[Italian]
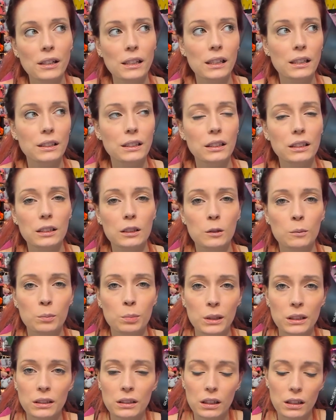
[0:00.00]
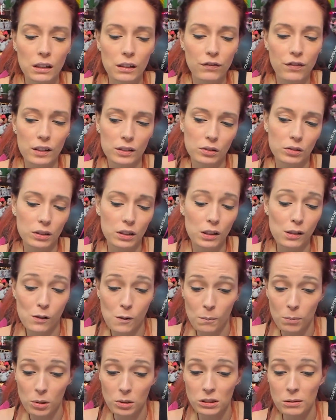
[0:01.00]
e la dieta comprende il fatto che io
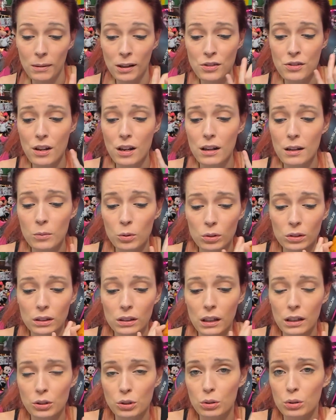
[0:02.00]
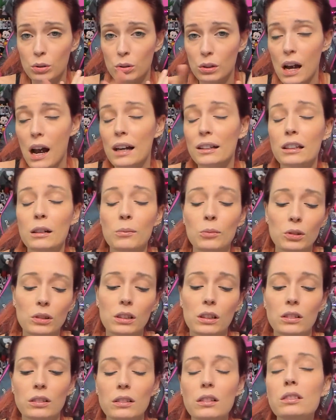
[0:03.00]
non posso mangiare molta cioccolata,
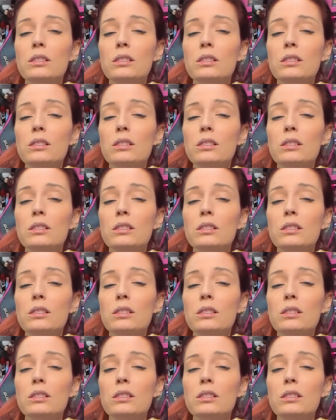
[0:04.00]
molte cose